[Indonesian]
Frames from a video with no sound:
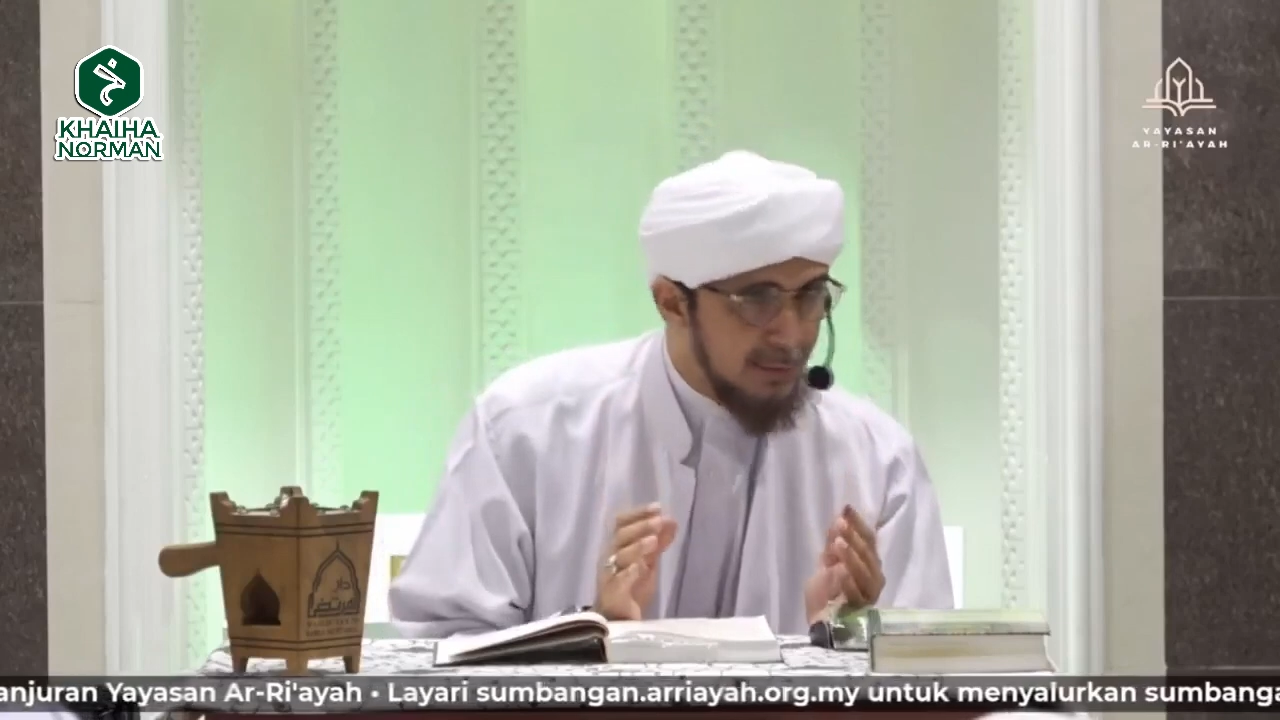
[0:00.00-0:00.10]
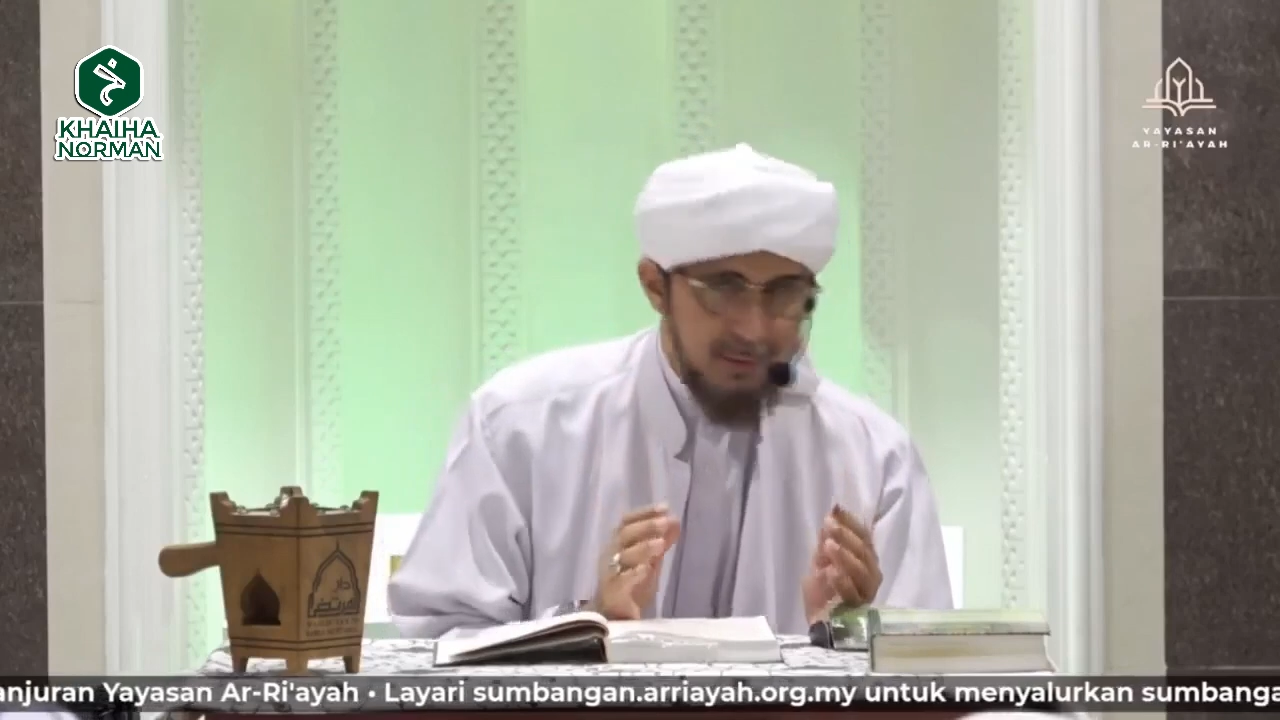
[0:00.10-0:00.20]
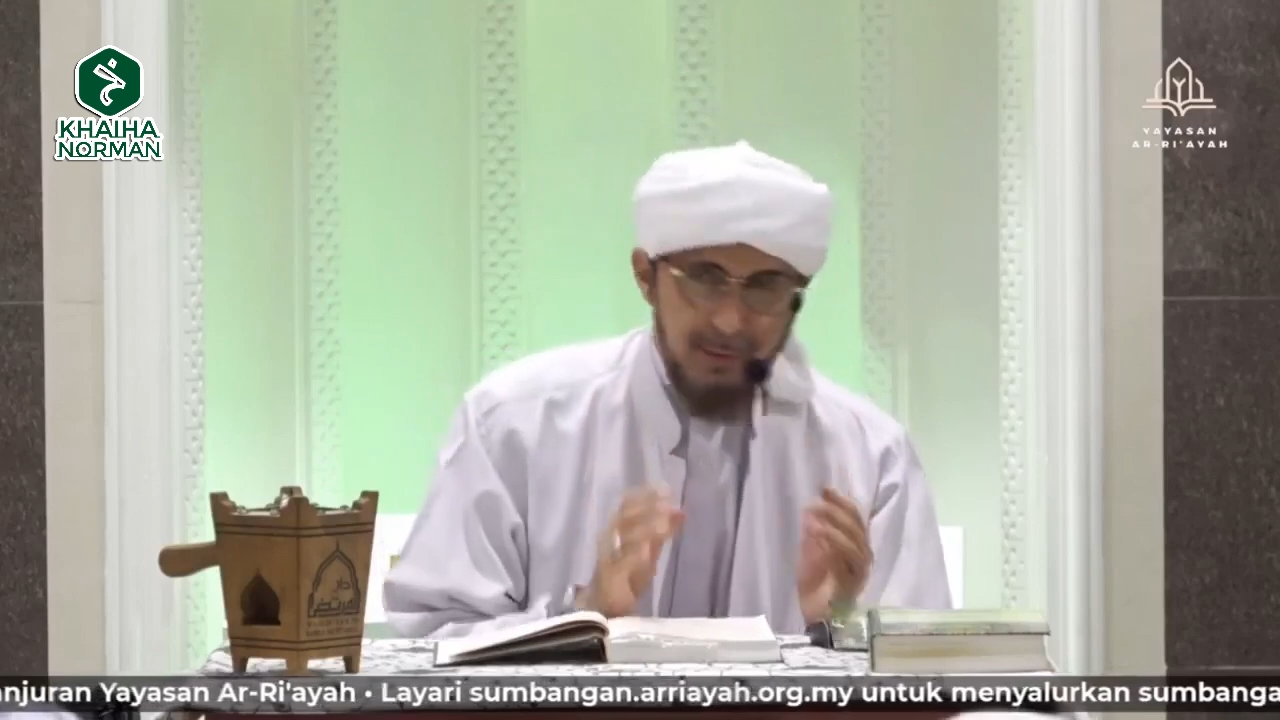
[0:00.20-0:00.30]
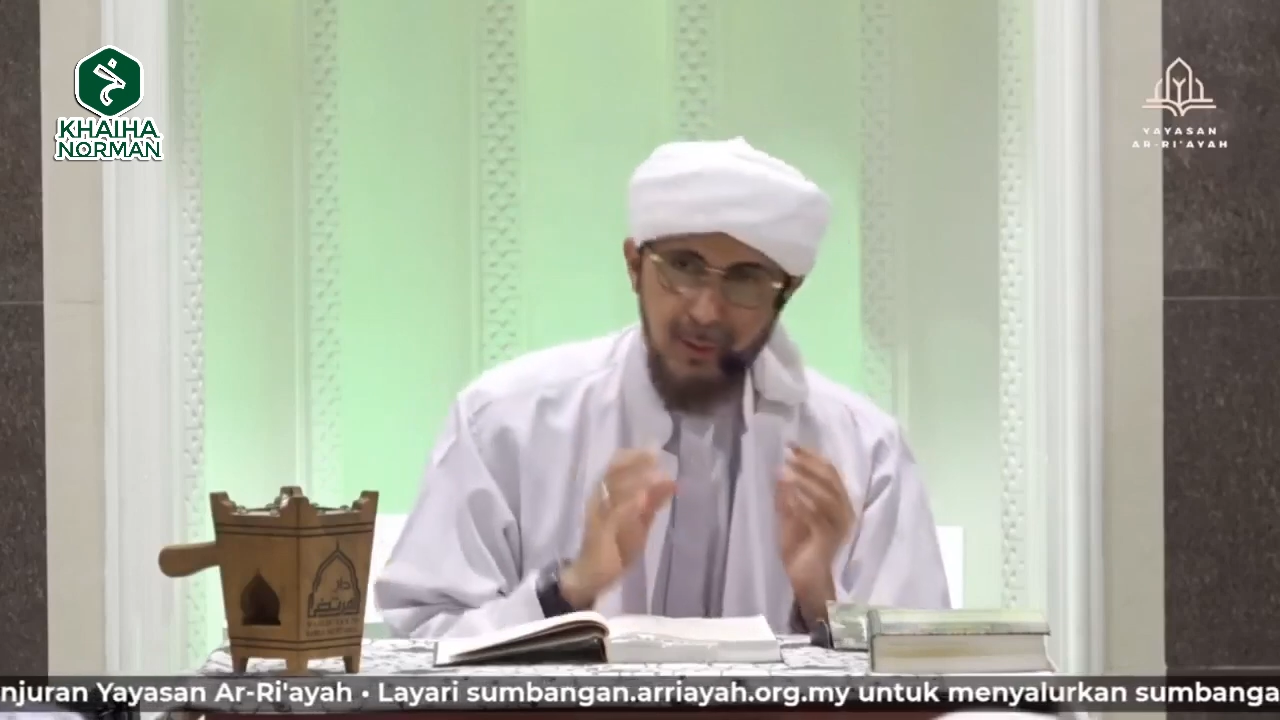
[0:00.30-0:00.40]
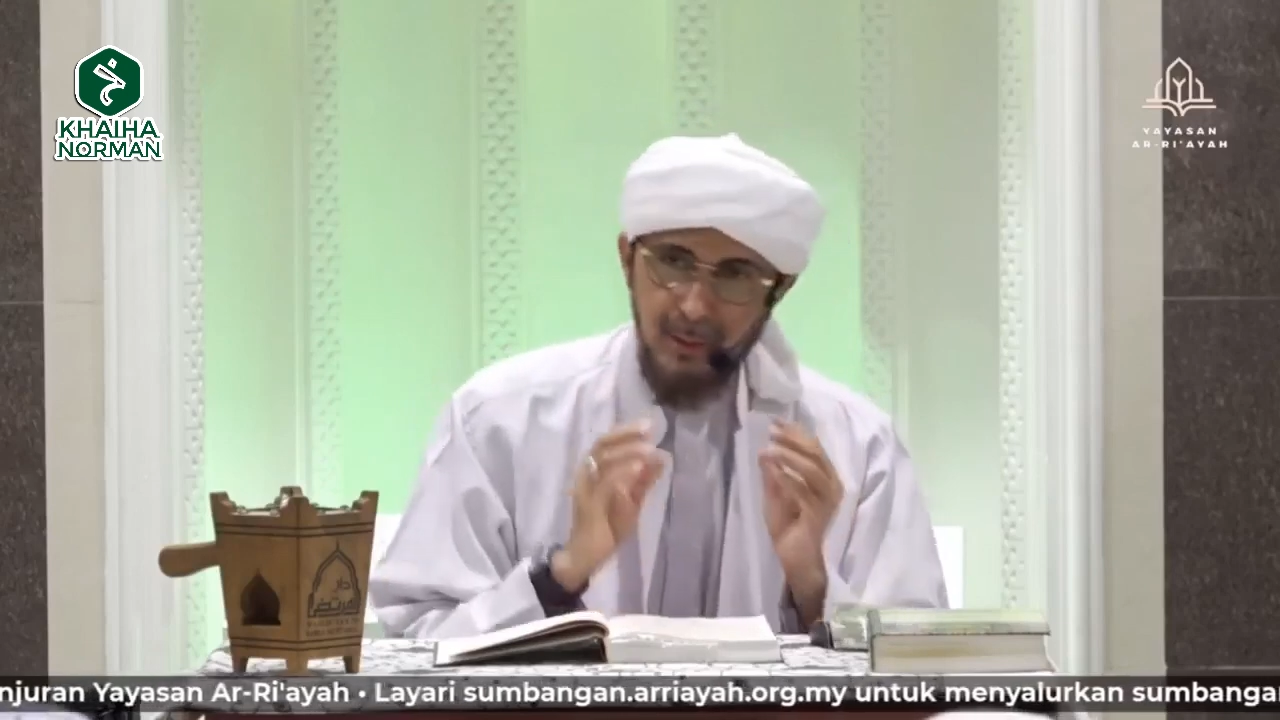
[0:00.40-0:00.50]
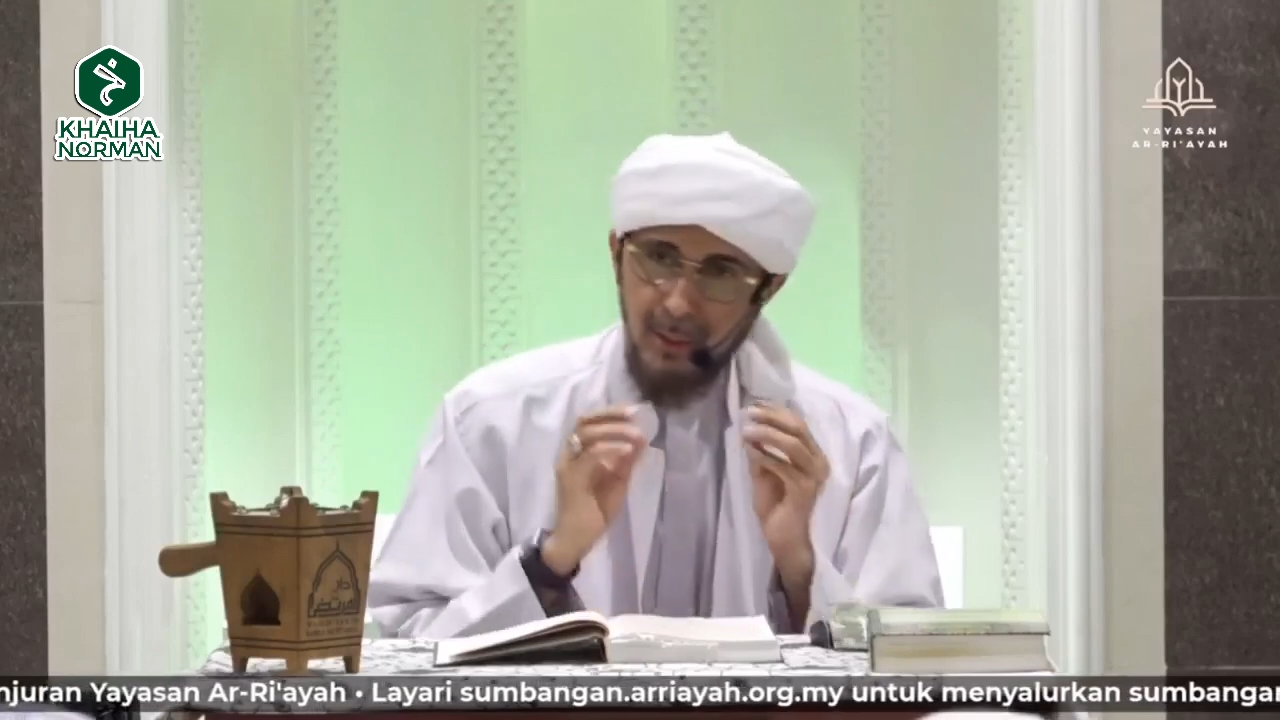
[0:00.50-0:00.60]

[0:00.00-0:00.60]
secara